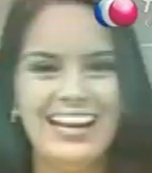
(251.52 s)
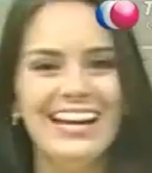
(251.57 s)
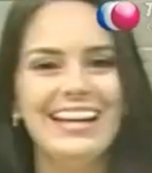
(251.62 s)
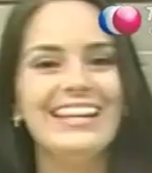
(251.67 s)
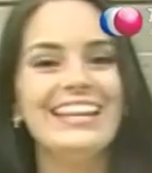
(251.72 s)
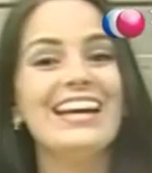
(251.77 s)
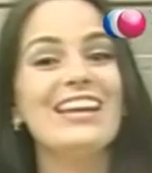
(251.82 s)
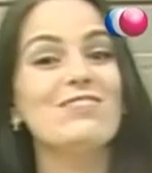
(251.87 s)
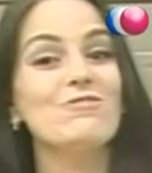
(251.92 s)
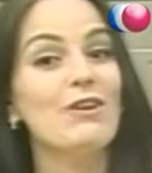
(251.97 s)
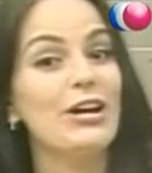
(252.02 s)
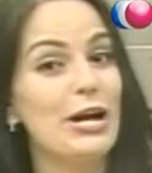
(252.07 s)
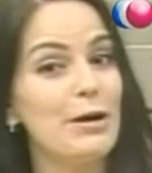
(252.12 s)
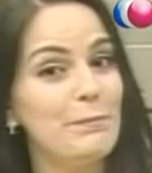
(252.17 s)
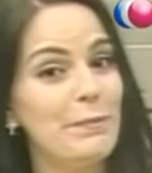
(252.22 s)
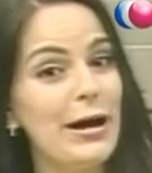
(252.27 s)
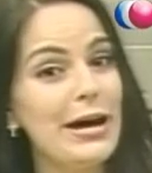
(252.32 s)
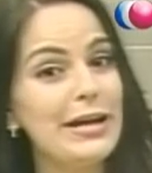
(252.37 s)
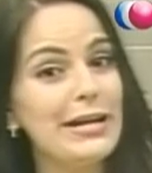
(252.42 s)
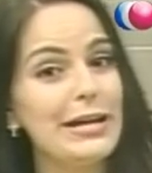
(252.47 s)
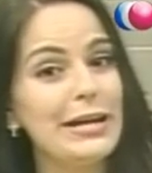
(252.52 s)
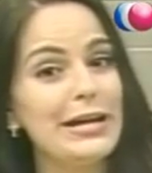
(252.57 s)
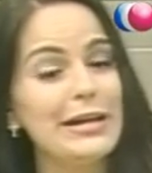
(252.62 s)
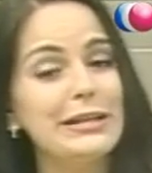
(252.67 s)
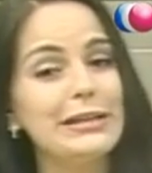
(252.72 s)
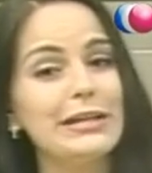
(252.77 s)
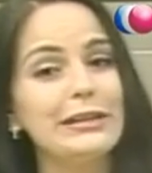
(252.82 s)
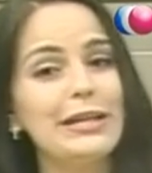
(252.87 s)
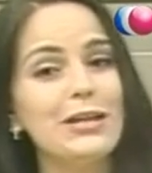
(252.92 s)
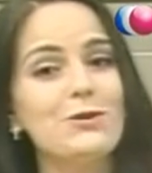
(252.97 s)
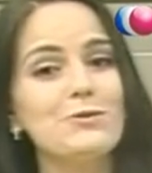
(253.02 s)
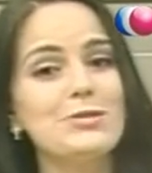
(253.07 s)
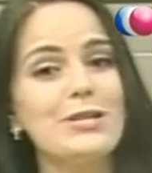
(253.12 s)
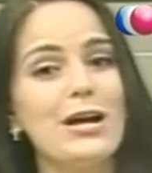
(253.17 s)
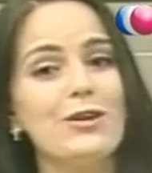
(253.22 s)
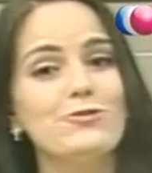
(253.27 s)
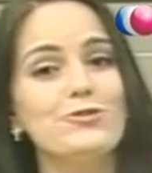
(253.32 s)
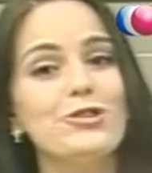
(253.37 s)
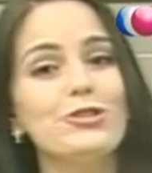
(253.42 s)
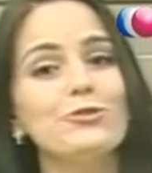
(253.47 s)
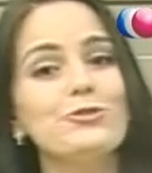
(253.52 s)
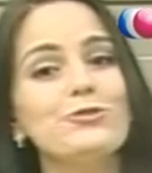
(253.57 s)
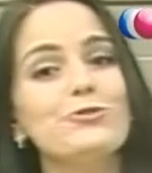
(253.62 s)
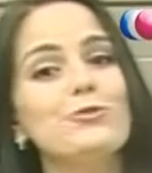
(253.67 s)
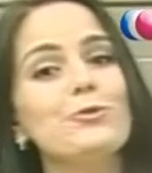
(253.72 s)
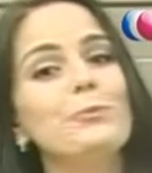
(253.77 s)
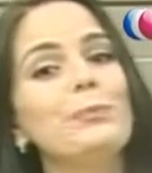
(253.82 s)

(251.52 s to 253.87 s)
E em Guarapari ainda tem os agitos do